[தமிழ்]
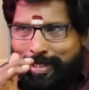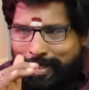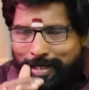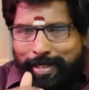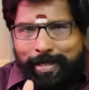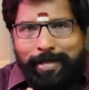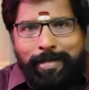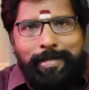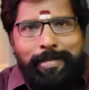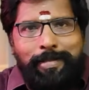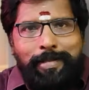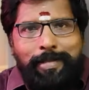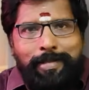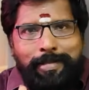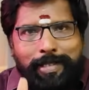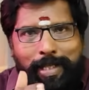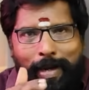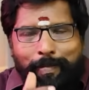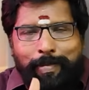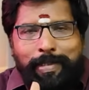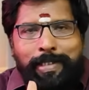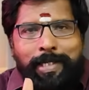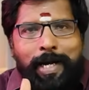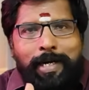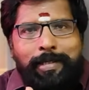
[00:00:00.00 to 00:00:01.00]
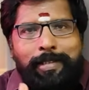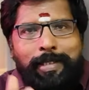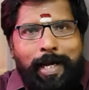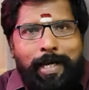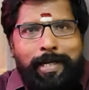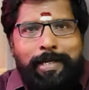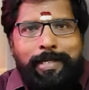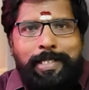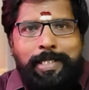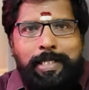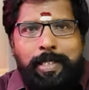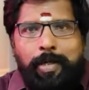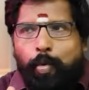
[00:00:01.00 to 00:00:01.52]
இங்கிருந்து தமிழ்நாடு
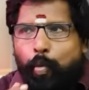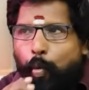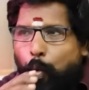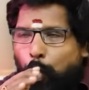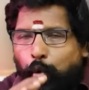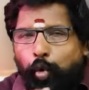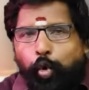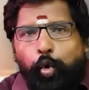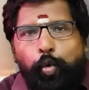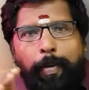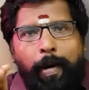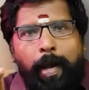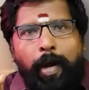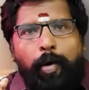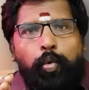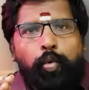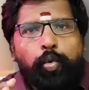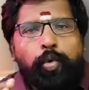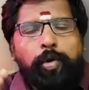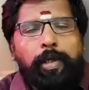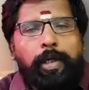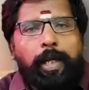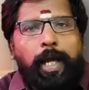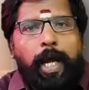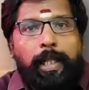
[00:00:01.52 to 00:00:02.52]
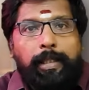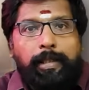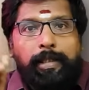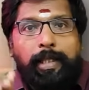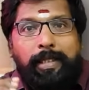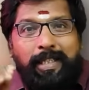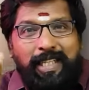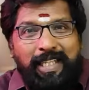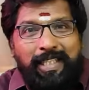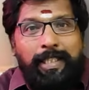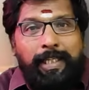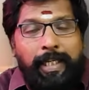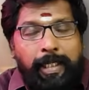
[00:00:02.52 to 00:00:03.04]
அரசு ஒரு ரூபாய் கொடுக்குற அந்த
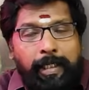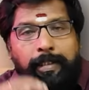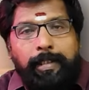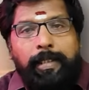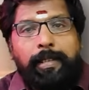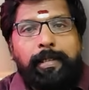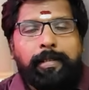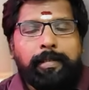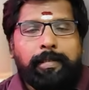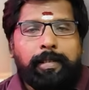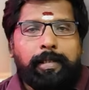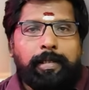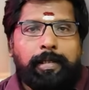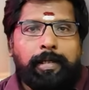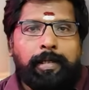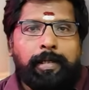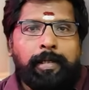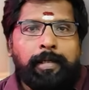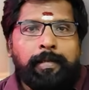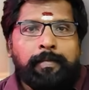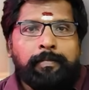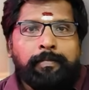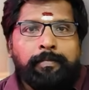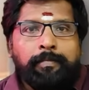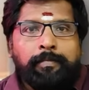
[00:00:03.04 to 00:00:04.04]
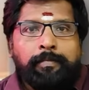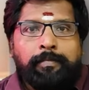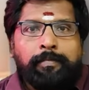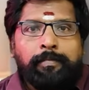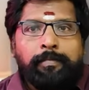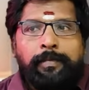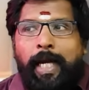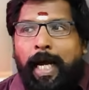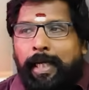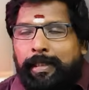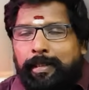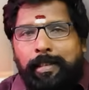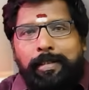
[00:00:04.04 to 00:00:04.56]
நிதியில் இருந்து
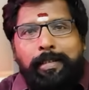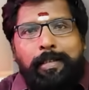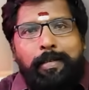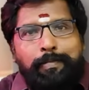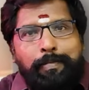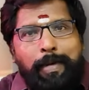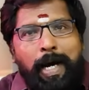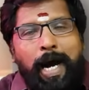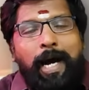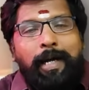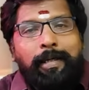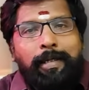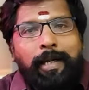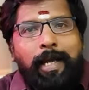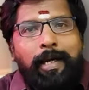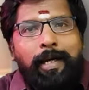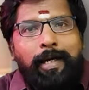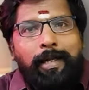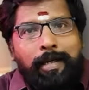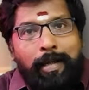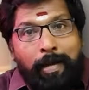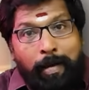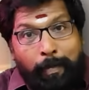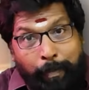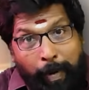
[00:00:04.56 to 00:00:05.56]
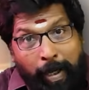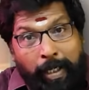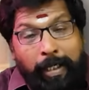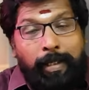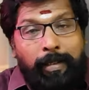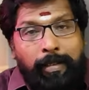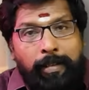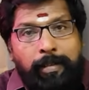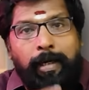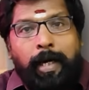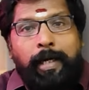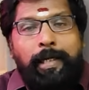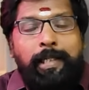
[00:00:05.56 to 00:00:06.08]
அதற்கு மாறாக
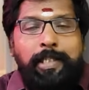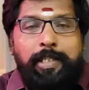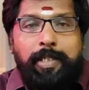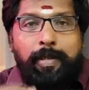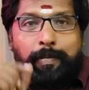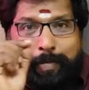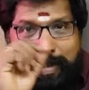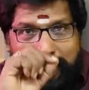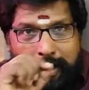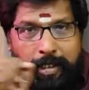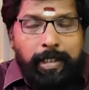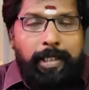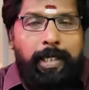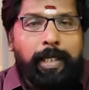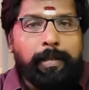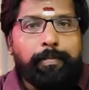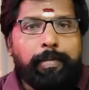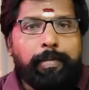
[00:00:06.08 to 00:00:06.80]
பகிர்ந்து அளிக்கும் நிதி